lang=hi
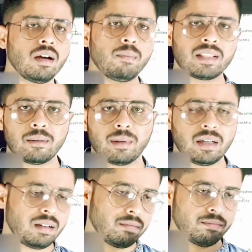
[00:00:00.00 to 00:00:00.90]
आ,
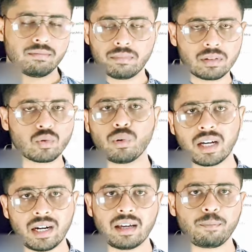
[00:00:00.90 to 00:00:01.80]
मतलब आ,
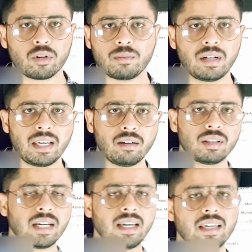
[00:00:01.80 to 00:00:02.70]
स्टोर करना है पॉसिबल
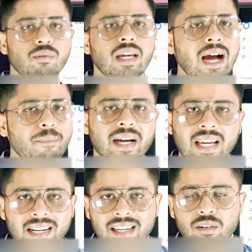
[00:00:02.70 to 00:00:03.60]
नहीं होता है क्योंकि आप
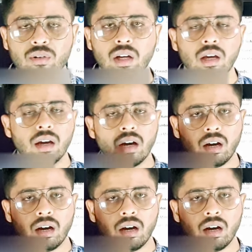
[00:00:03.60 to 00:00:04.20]
अकेले नहीं हो